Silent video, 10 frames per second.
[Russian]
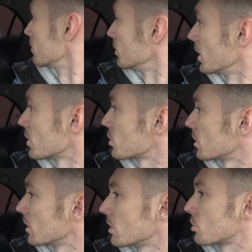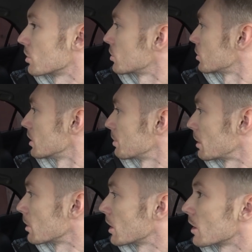неожиданно что-то сегодня
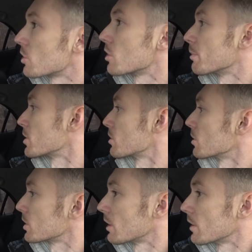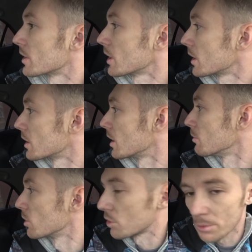прямо хорошо пошло с Кавасакой. Дай
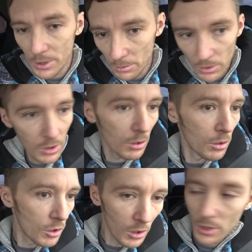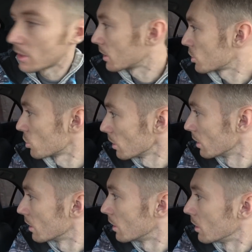бог, чтобы с ним все закончилось хорошо,
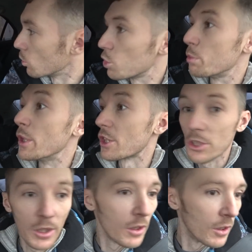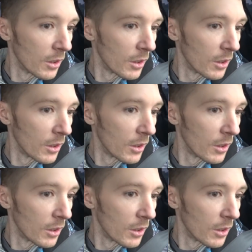успешно.